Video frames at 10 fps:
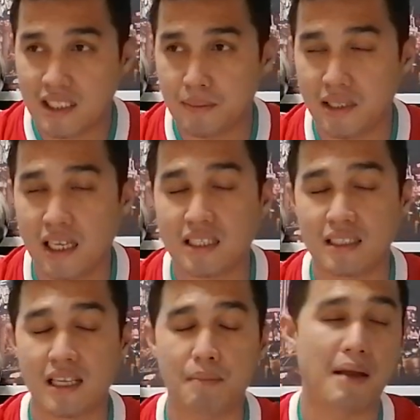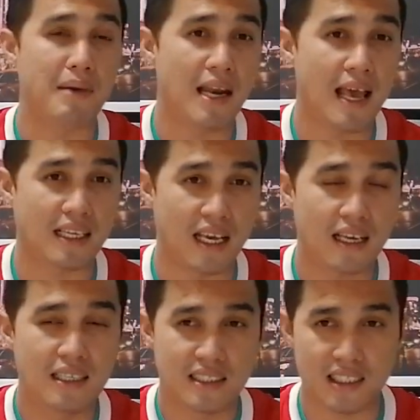ทีมที่เล่นในบ้านแมตช์แรกเนี่
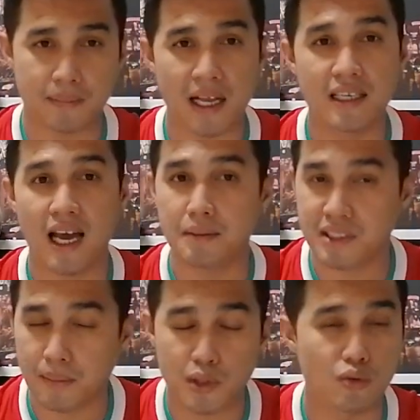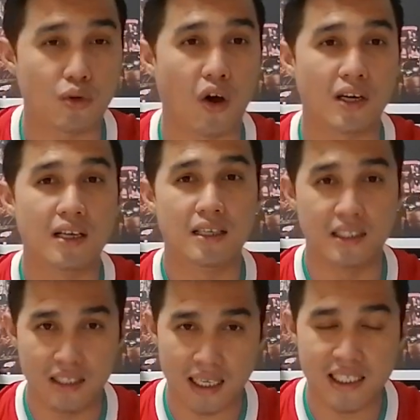ยสิ่งสำคัญเลยห้ามเสียประตูก่อน
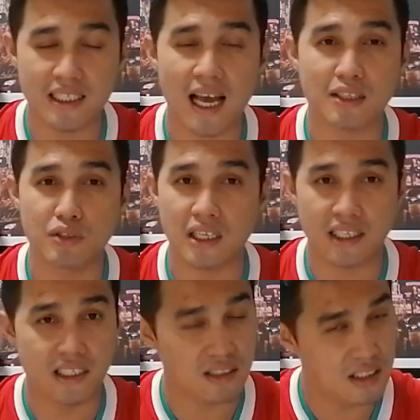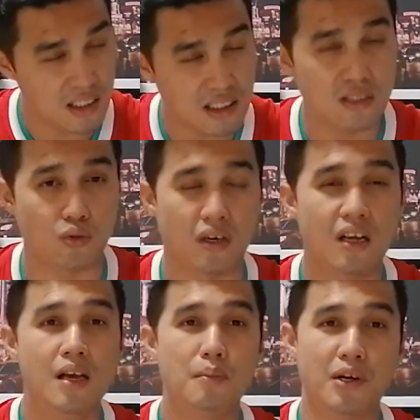หรือถ้ายิงได้ต้องยิงให้เยอะที่สุด
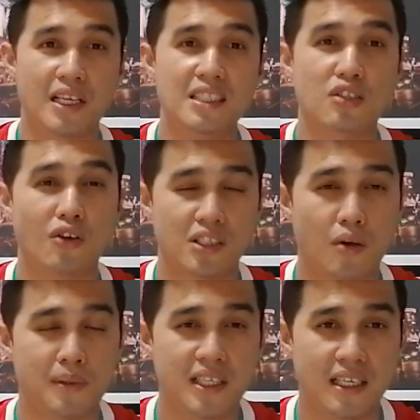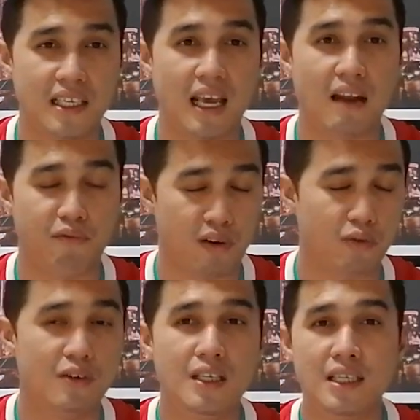เพราะเล่นที่ 2 จะต้องไปเยือนที่แอนฟิ
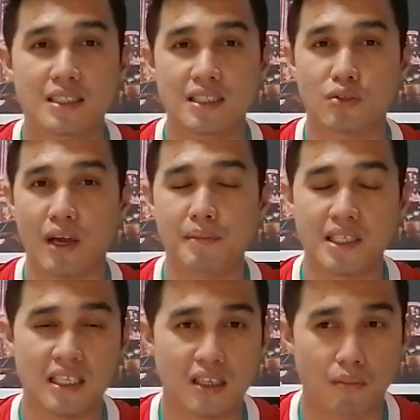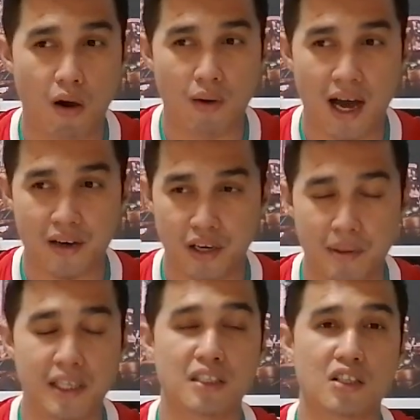ลด์ซึ่งตัวเอมิจิกี้ก็บอกว่าเรอั
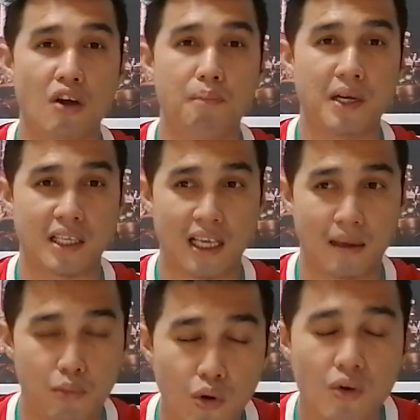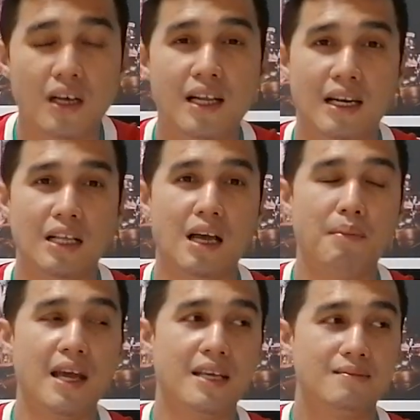ลมาดริดจะต้องเปิดเกมลุก และ
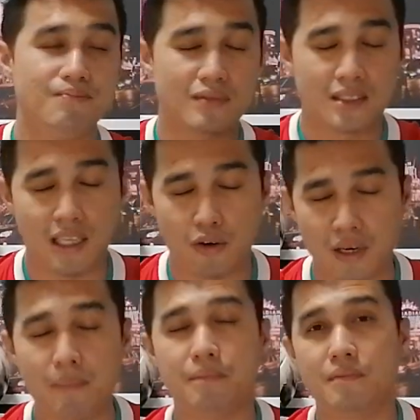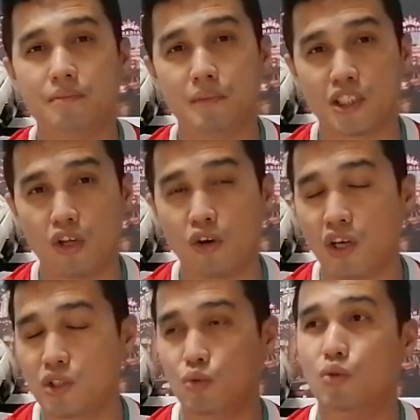ทำให้แนวรับมันจะต้องล
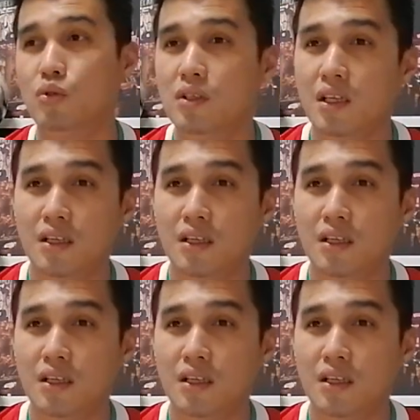อยสูง